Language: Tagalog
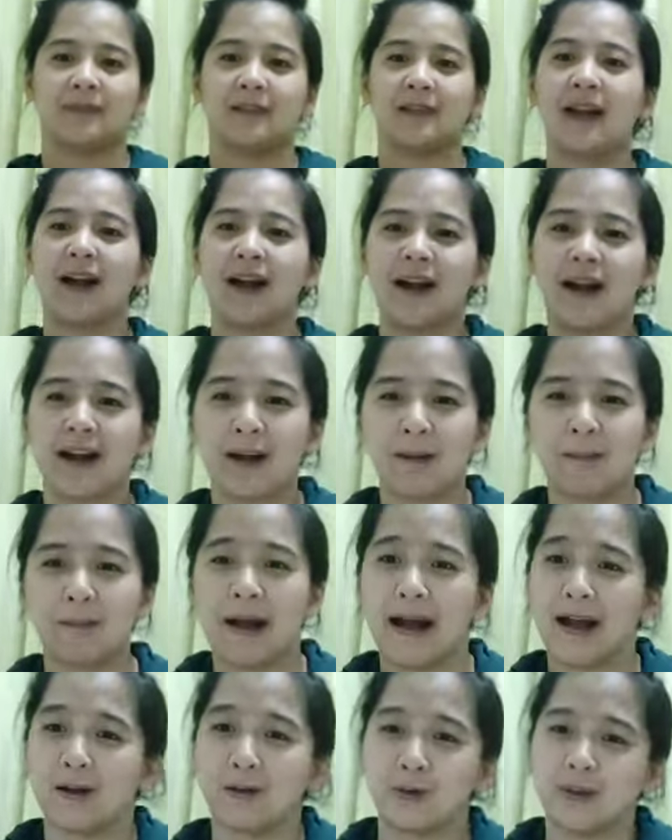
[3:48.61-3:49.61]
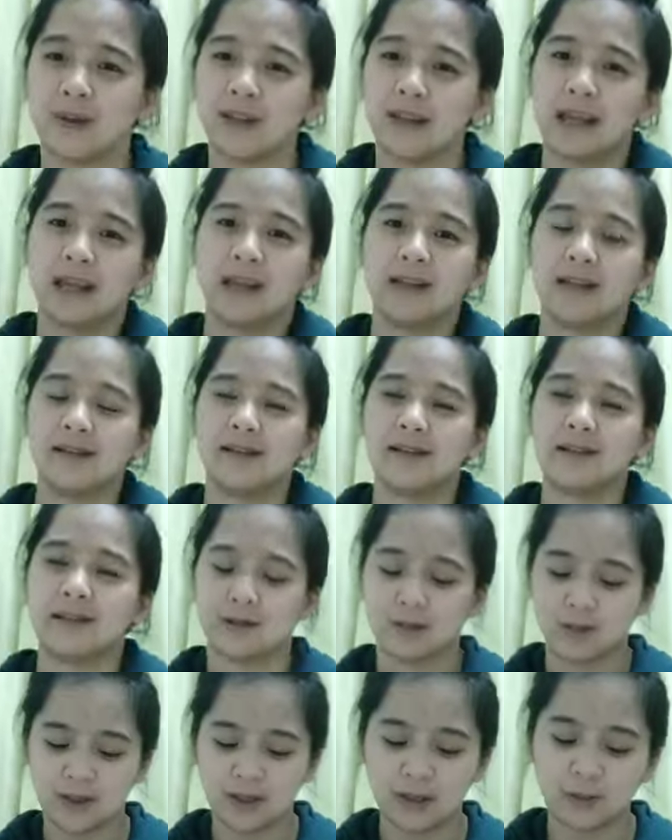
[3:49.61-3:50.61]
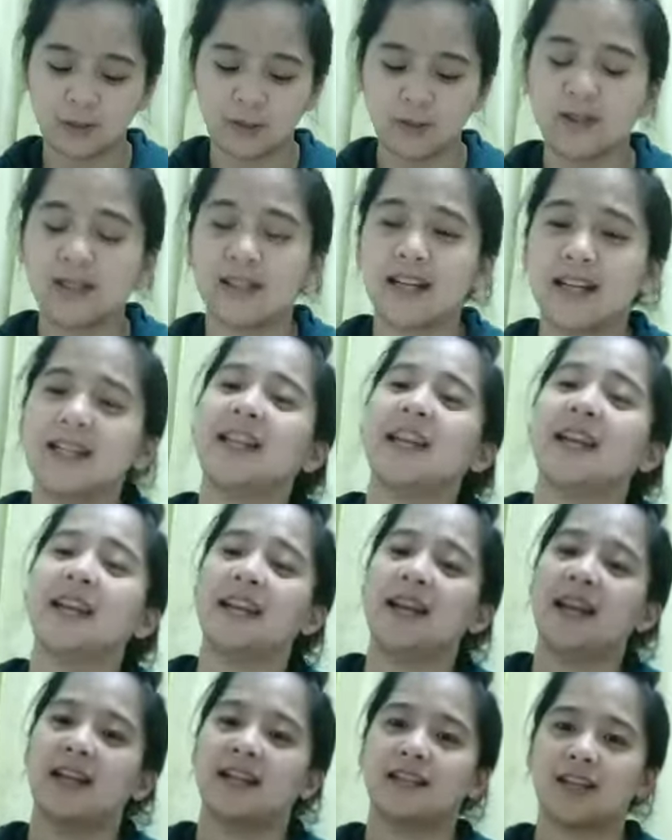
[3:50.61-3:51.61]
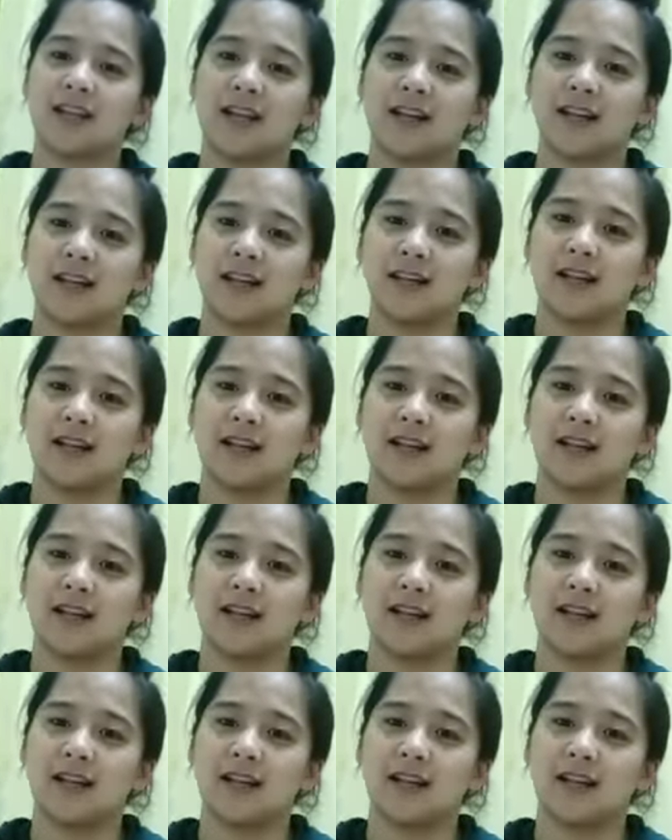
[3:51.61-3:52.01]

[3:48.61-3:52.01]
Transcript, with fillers: Nakakapagod din. So katulad ka ni Elijah.